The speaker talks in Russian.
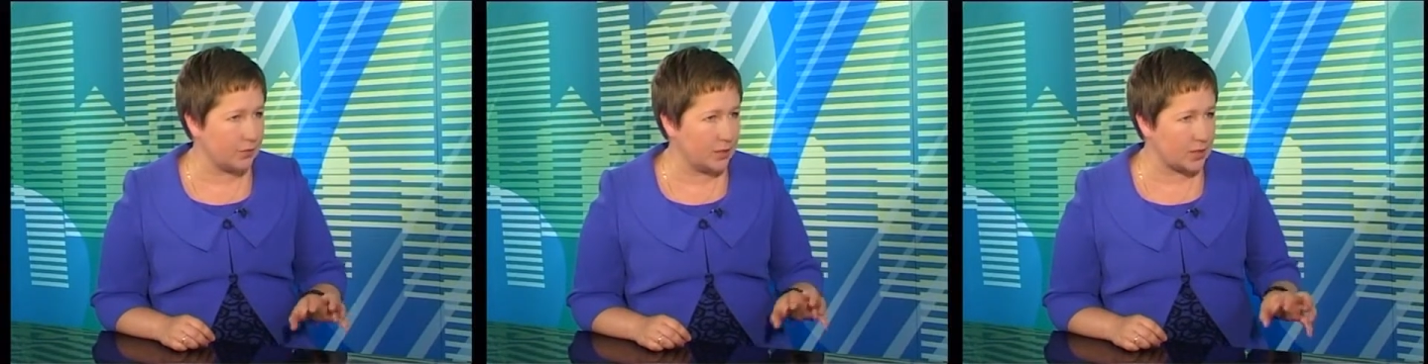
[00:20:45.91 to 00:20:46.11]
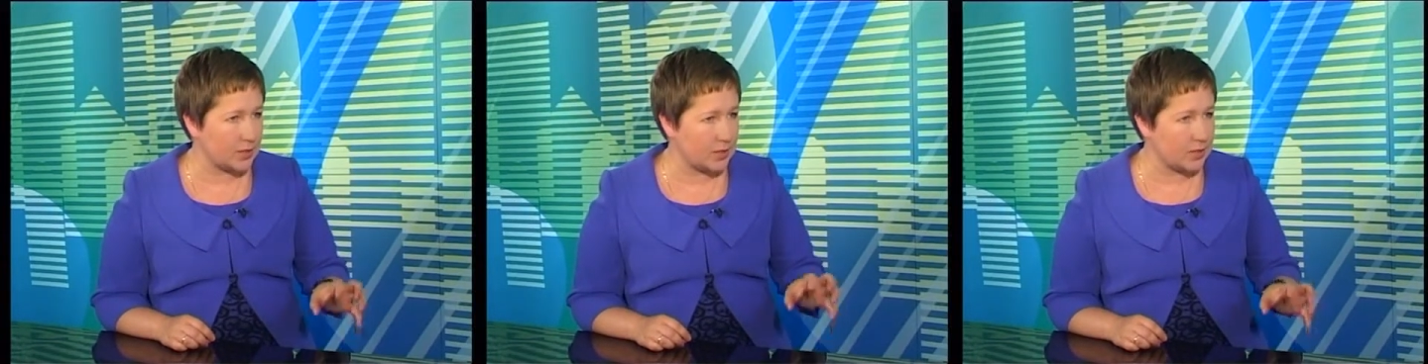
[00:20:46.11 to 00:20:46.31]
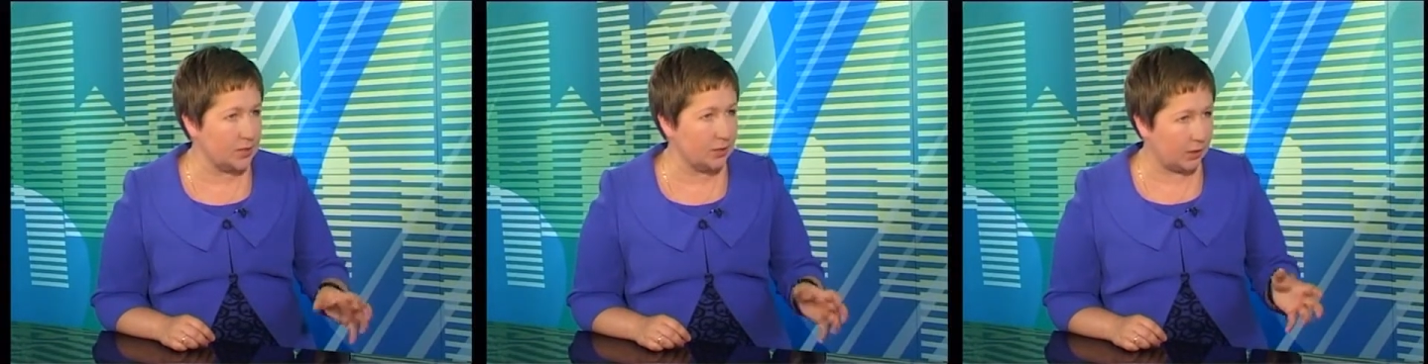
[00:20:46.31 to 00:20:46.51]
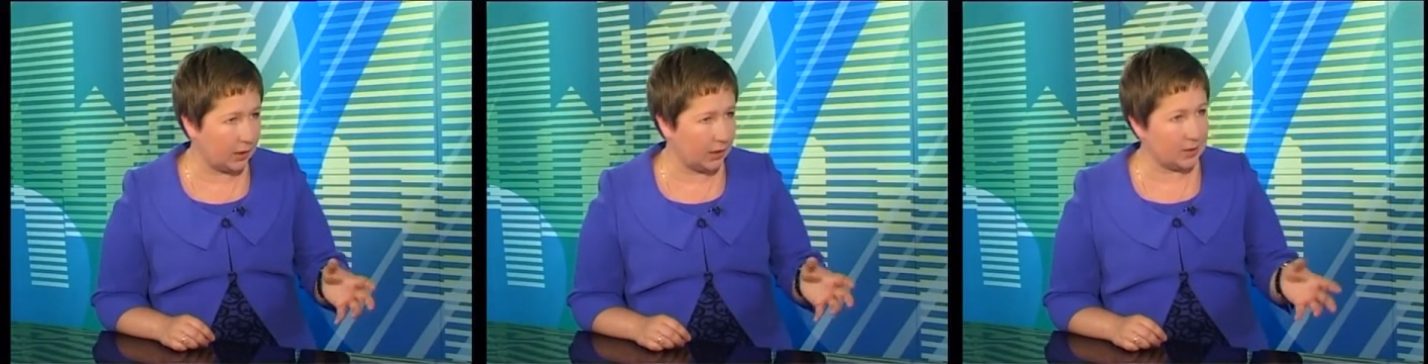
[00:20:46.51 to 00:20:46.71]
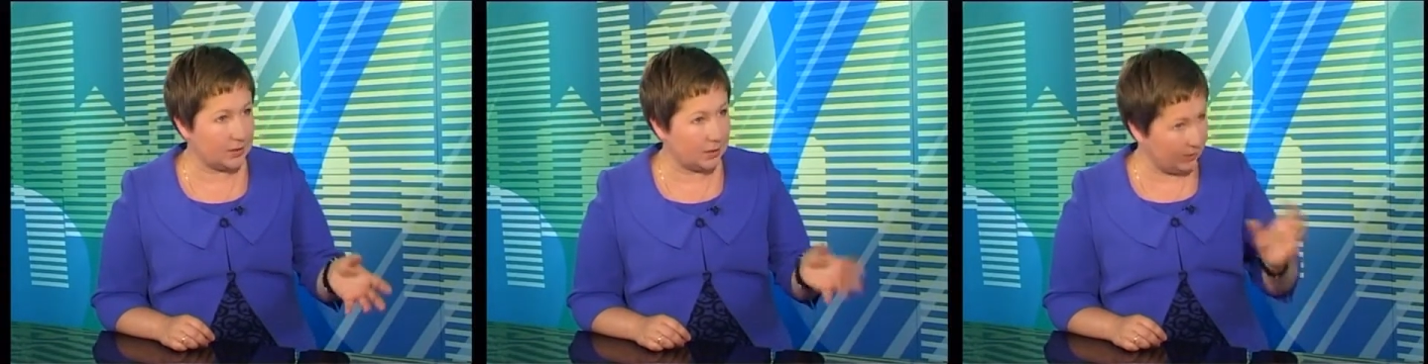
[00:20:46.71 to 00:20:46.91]
частности,
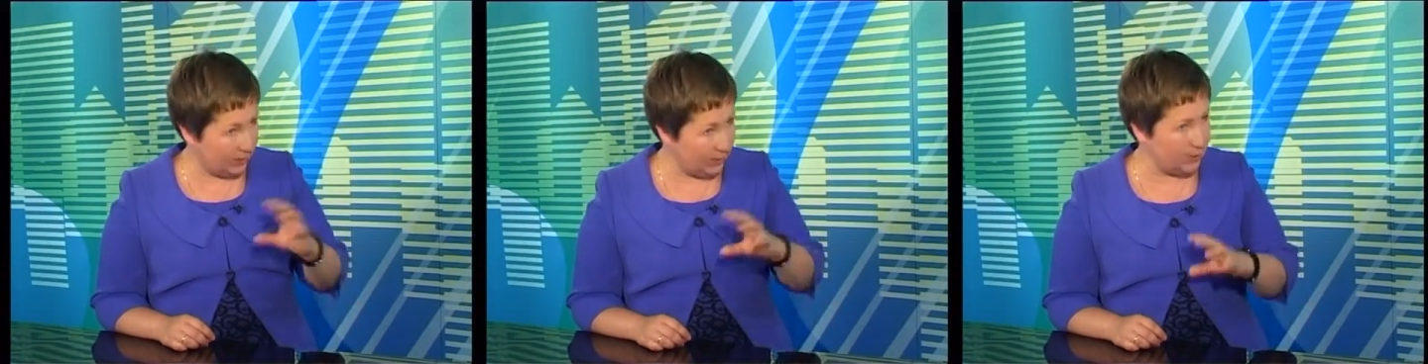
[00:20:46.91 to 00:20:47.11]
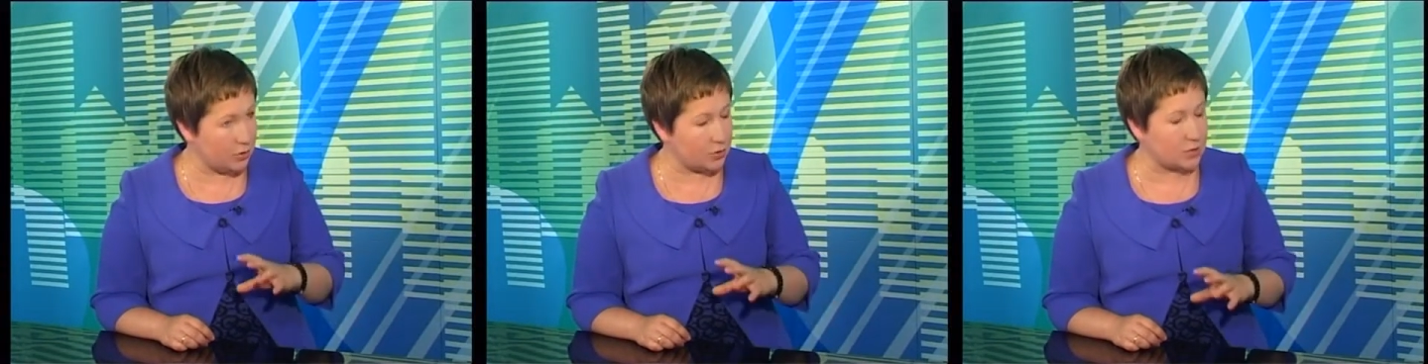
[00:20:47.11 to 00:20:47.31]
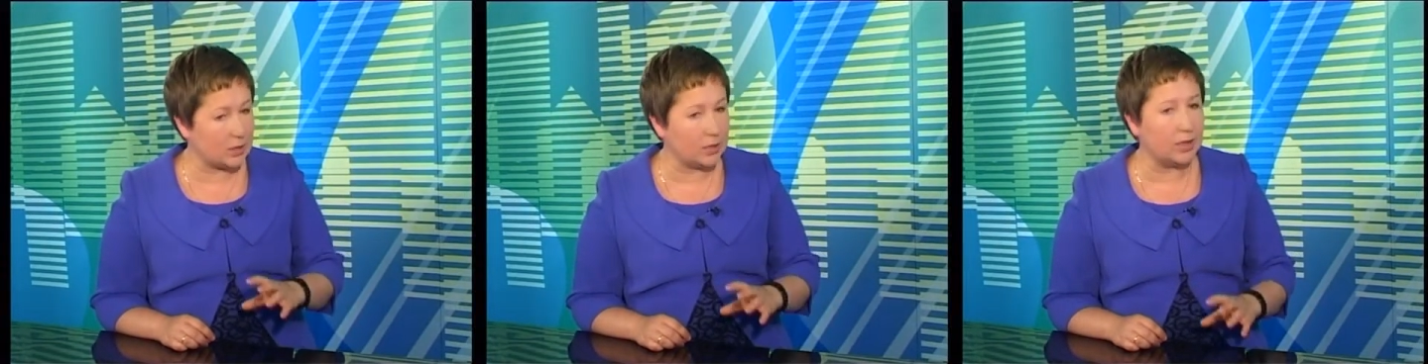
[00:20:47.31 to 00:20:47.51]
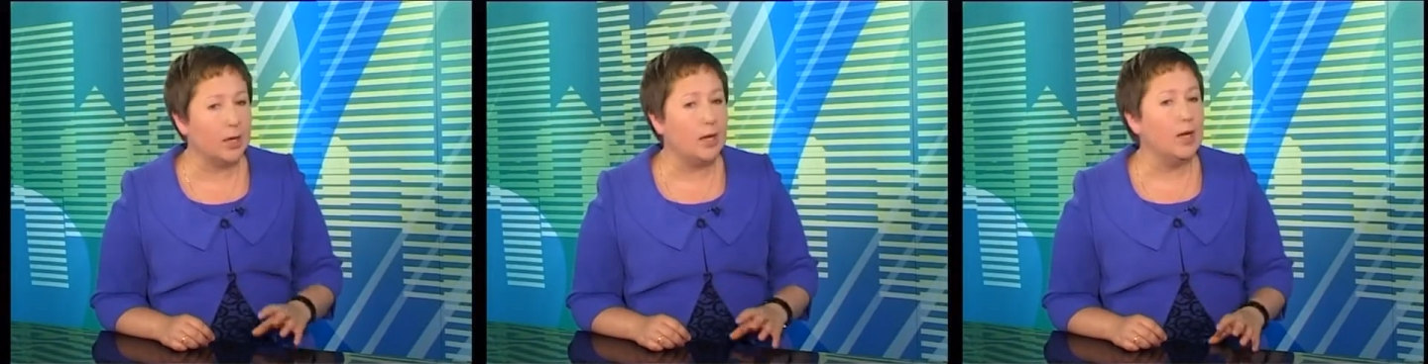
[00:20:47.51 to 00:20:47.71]
таких стратегических.